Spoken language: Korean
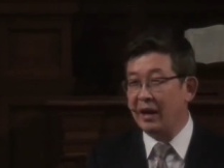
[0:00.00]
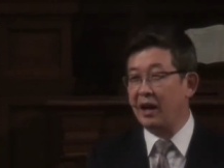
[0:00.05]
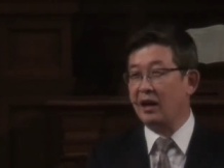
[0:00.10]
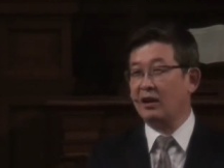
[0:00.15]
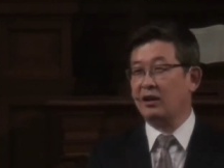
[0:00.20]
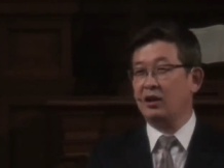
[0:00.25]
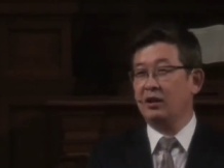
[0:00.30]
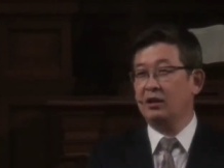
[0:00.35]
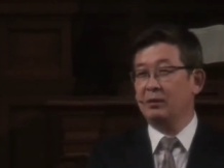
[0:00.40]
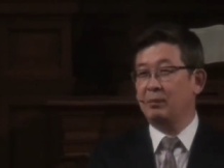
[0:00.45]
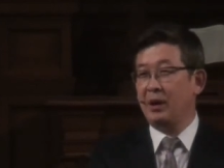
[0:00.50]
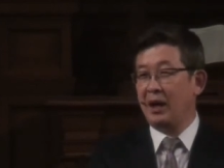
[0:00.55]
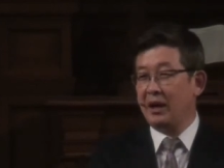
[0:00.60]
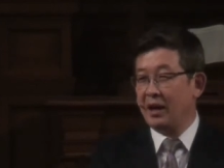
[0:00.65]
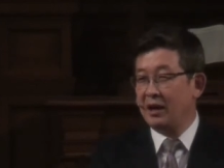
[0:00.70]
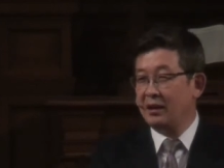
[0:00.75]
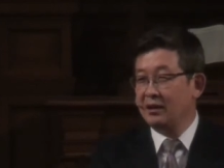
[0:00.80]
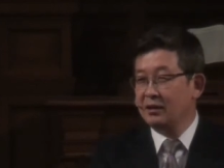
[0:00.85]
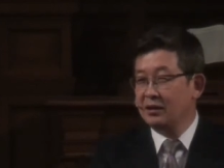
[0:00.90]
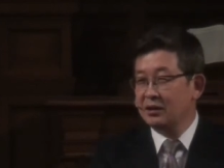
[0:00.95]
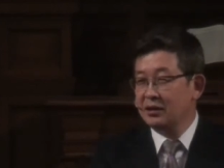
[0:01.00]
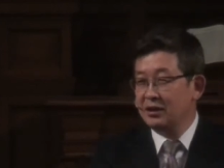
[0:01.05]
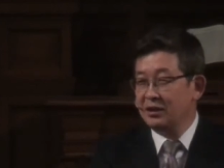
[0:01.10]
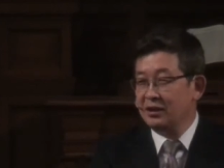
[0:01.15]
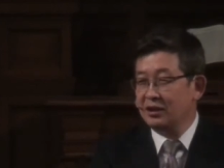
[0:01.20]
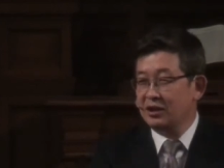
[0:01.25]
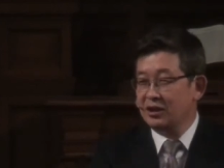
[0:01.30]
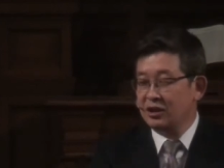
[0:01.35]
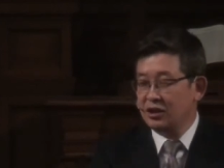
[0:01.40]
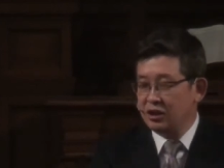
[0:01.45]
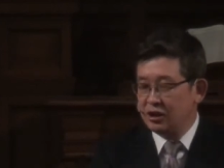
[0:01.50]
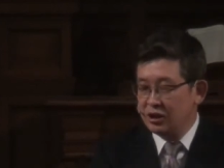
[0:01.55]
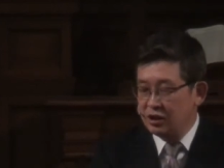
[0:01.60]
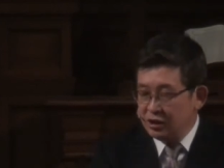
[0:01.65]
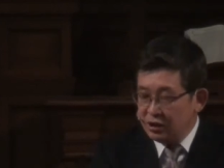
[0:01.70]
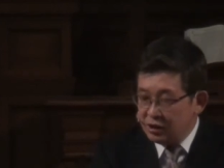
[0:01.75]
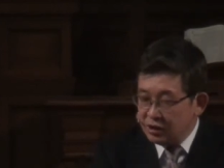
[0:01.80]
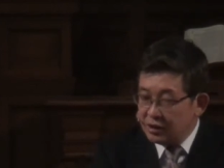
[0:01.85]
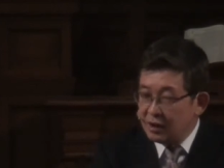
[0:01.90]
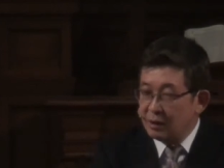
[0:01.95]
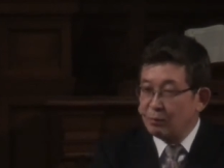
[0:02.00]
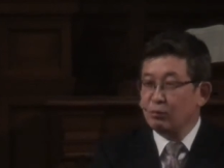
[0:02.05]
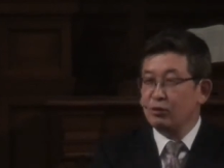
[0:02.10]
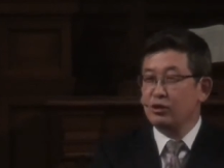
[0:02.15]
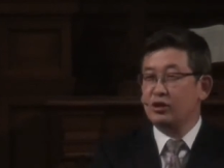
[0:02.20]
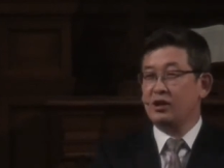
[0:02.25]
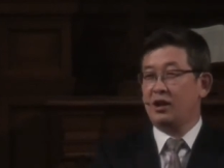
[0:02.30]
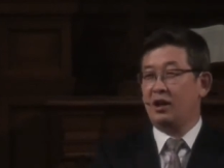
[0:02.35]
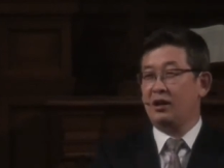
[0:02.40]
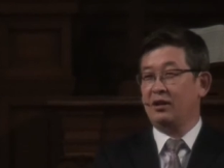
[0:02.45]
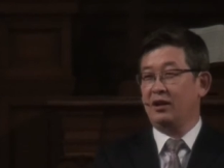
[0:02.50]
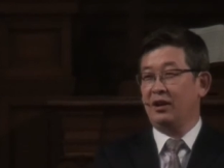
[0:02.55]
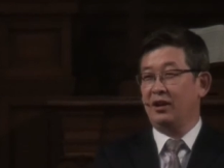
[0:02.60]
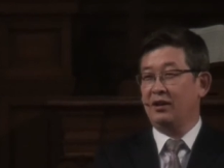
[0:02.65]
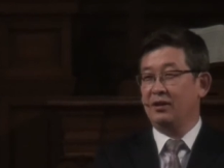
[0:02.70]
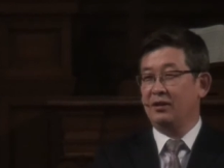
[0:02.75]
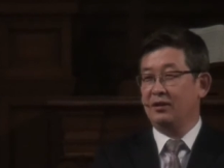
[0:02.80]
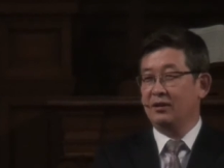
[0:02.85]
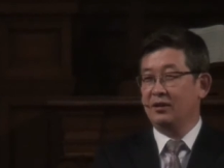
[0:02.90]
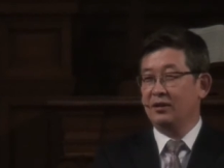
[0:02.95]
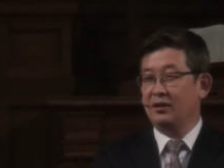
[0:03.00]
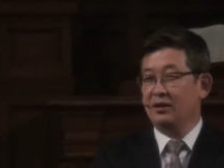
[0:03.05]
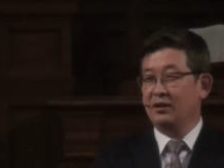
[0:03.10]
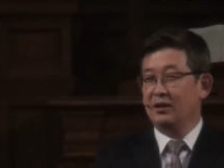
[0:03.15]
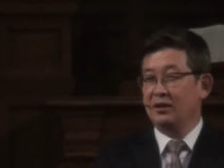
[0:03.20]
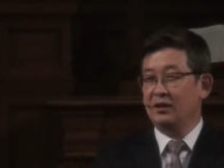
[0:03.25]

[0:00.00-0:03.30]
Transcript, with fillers: 말하는 것은 진짜 무식한 거예요.